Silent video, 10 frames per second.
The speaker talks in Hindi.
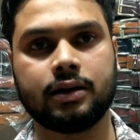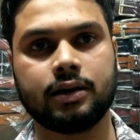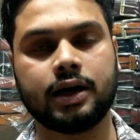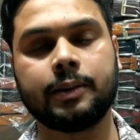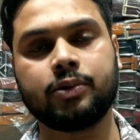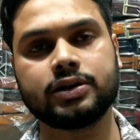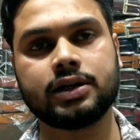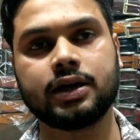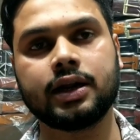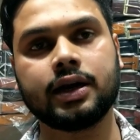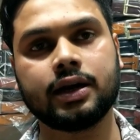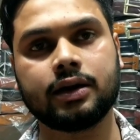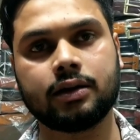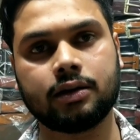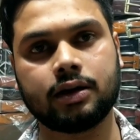आपको ऐसा लग रहा है
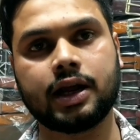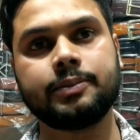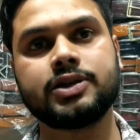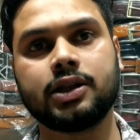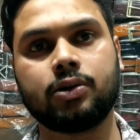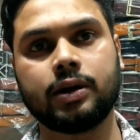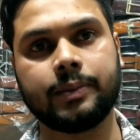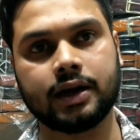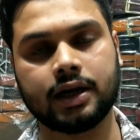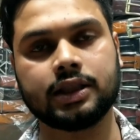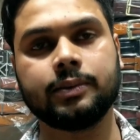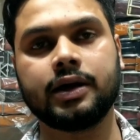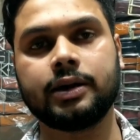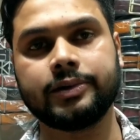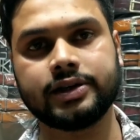कि टाइम ज़्यादा हो रहा है रात के बारह
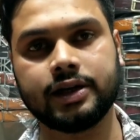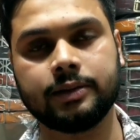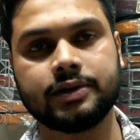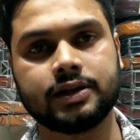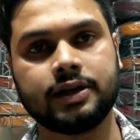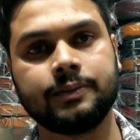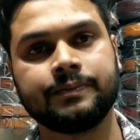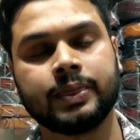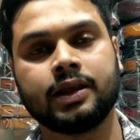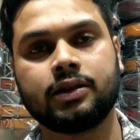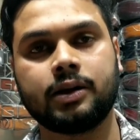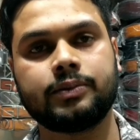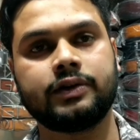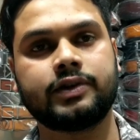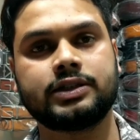बज रहे हैं एक बज रहे हैं तो आप मुझे
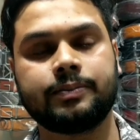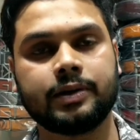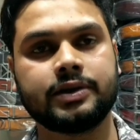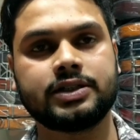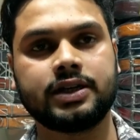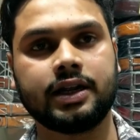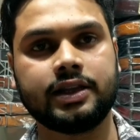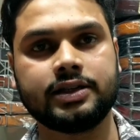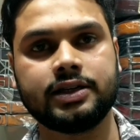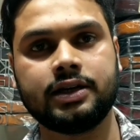व्हाट्सअप पर मैसेज डाल दीजिए